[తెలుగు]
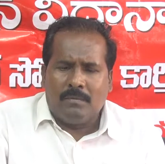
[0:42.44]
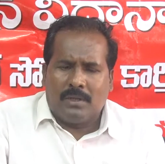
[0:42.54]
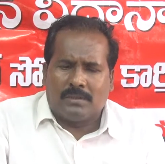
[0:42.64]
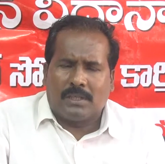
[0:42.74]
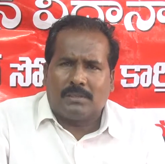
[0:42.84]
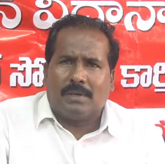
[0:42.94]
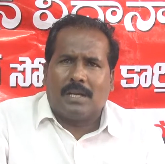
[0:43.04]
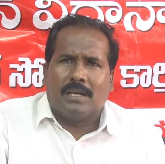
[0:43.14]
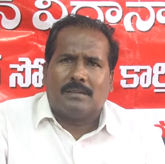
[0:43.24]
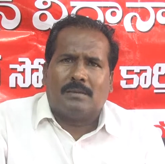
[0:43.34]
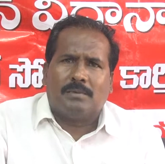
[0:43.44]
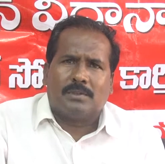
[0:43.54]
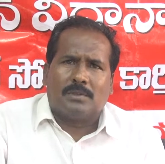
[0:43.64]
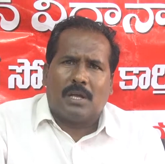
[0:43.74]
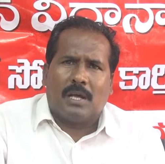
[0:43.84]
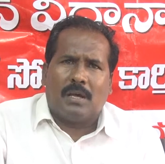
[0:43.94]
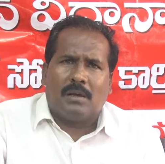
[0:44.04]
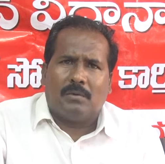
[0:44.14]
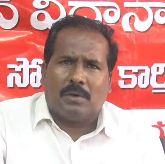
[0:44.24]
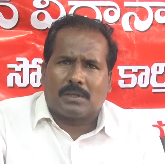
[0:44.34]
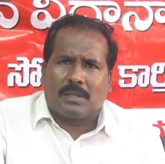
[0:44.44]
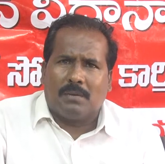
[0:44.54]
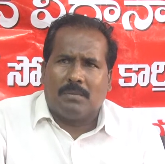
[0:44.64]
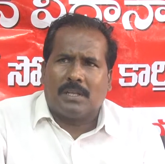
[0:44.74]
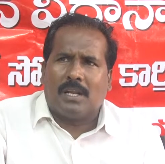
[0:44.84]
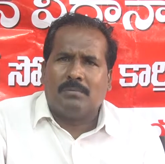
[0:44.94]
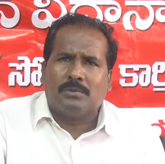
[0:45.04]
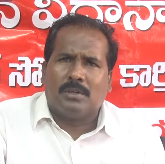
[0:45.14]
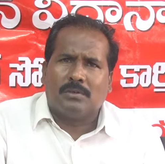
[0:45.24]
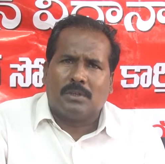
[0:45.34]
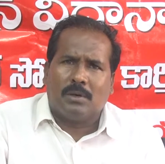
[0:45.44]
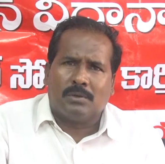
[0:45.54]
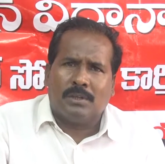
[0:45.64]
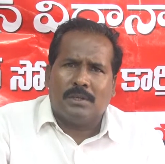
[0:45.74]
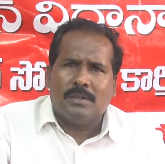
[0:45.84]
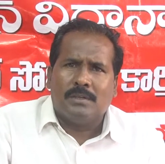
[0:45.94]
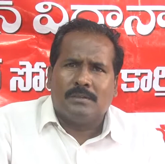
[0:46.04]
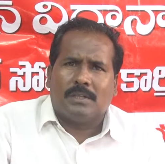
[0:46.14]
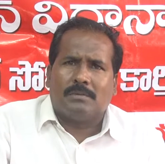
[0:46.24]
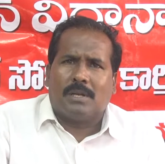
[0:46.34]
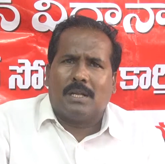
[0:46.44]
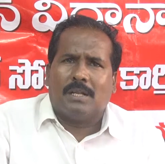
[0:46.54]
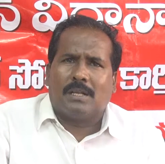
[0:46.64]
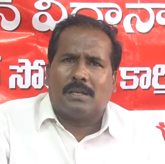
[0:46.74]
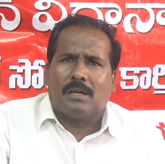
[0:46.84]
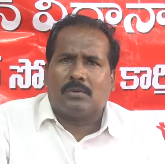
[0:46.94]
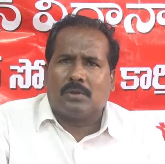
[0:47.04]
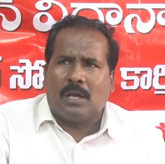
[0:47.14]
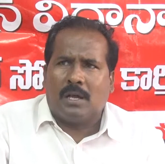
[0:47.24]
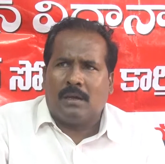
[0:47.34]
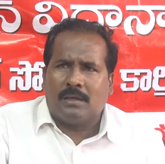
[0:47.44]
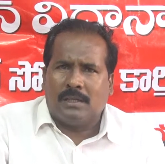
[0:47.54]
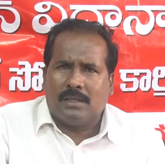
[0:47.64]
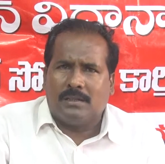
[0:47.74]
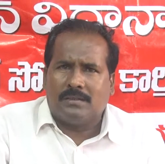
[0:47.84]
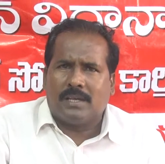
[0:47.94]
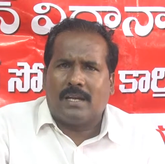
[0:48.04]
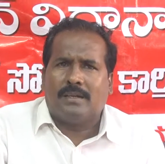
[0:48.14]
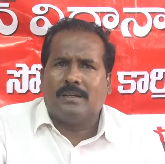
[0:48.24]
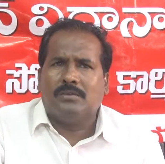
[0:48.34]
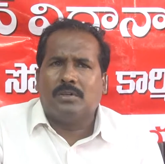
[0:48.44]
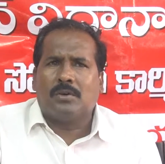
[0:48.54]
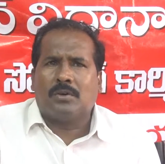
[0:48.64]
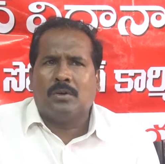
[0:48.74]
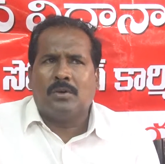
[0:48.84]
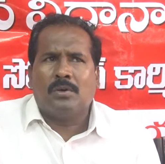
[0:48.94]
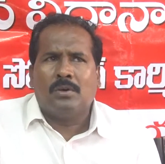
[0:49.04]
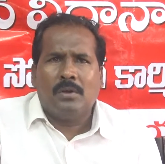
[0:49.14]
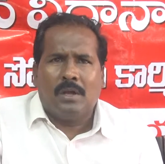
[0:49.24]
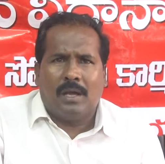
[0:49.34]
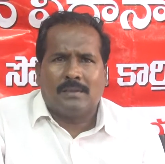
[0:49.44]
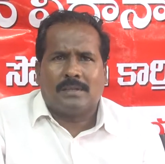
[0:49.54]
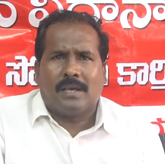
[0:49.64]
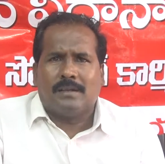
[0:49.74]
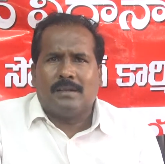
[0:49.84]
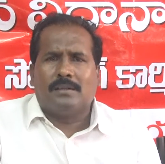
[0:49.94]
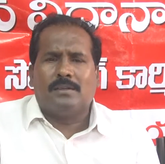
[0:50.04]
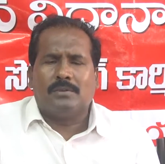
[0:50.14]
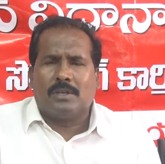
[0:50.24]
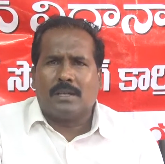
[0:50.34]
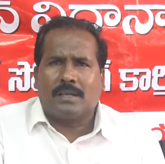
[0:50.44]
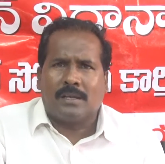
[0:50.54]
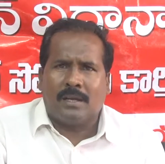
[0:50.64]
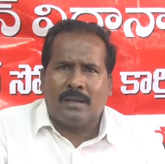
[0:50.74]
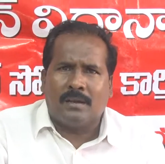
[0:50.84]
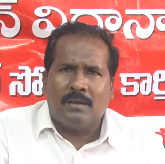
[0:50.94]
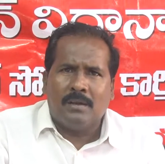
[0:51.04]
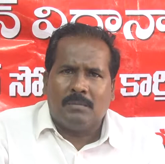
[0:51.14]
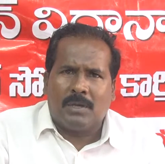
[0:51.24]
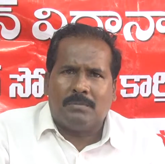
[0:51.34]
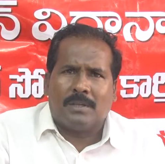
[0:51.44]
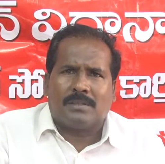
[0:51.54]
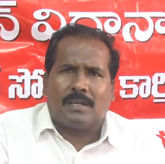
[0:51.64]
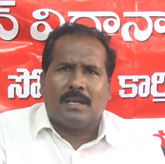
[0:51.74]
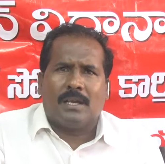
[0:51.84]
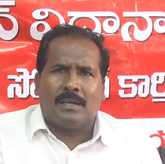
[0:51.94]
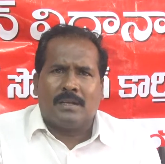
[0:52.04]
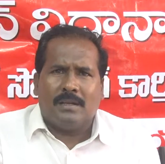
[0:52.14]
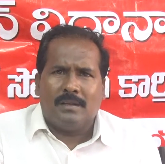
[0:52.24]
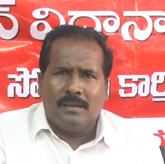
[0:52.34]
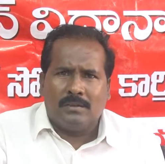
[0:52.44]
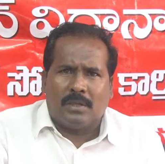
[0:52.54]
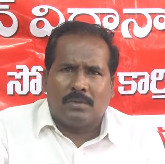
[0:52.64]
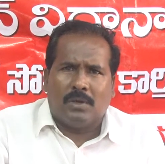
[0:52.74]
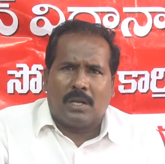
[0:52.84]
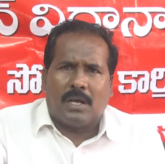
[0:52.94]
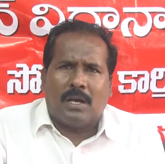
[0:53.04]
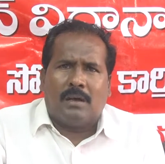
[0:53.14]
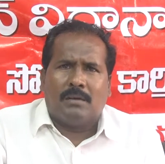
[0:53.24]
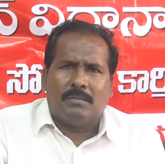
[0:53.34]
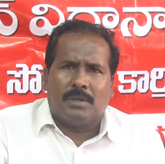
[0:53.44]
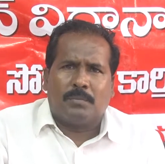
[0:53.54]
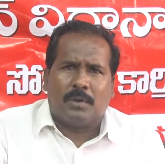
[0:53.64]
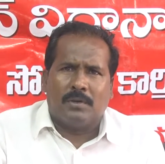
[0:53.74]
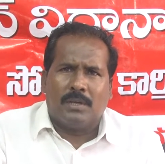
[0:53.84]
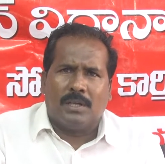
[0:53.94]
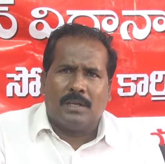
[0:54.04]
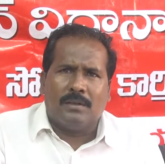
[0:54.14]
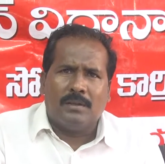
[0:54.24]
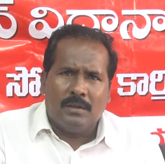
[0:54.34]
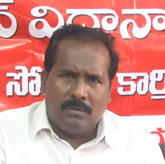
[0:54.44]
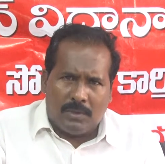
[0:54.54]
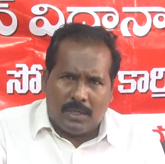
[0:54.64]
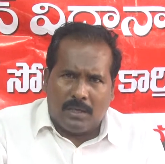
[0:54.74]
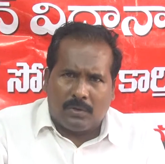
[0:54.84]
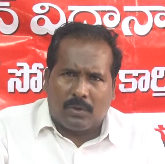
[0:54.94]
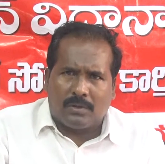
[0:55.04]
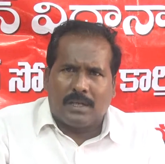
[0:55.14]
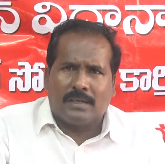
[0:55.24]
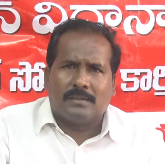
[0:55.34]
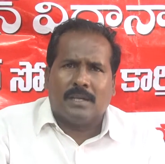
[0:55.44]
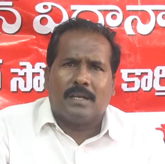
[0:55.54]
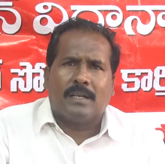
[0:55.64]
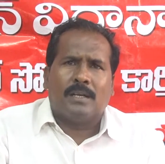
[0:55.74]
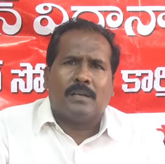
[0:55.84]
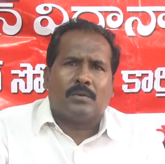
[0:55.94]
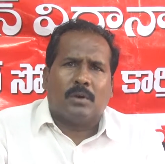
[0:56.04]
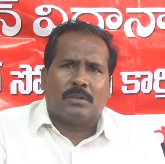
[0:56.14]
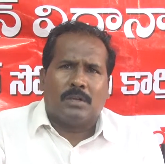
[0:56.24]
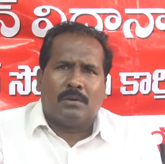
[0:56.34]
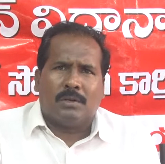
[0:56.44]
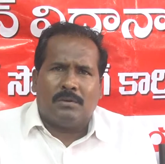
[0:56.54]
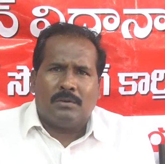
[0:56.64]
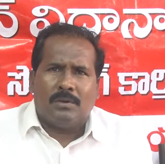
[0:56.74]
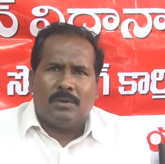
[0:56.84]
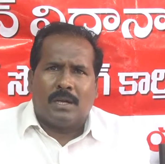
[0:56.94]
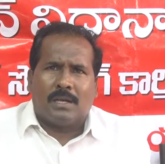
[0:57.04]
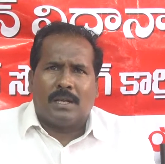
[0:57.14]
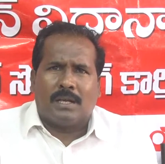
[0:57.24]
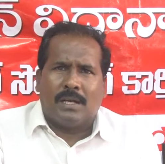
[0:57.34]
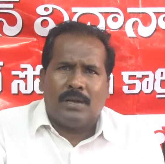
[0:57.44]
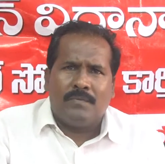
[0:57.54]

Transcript: మరి సచివాలయాలకు సంబంధించి కూడా వర్కర్ల బదలాయింపు జరుగుతూ ఉంది సచివాలయాల దగ్గర కాకుండా ఏదైతే శానిటరీ డివిజన్లు ఉన్నాయో ఆ శానిటరీ డివిజన్ల దగ్గరనే మరి మత్తర వేయాలని తద్వారా మరి పనుల్ని మరి కొనసాగించాలని కోరుతా ఉన్నాం అట్లాగే